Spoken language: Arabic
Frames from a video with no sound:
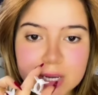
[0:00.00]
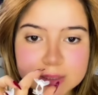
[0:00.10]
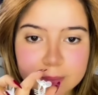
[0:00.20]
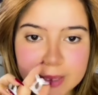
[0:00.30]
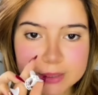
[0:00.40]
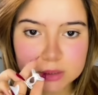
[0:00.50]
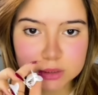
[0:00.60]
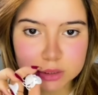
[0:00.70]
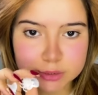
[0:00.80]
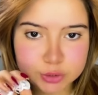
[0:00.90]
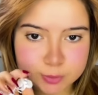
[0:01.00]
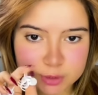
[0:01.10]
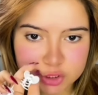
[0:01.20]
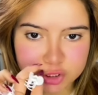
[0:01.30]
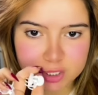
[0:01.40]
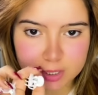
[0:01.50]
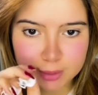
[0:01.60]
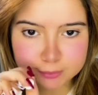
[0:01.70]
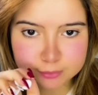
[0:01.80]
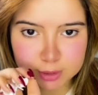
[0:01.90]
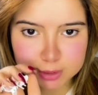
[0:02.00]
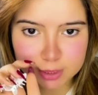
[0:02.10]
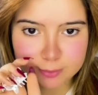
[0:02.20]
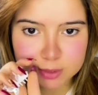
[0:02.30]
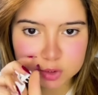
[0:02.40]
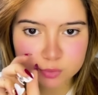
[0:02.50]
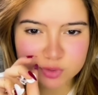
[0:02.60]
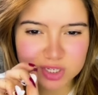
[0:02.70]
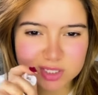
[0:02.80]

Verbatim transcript: دابا غادي نجمع شعري ندير بيه الشمسات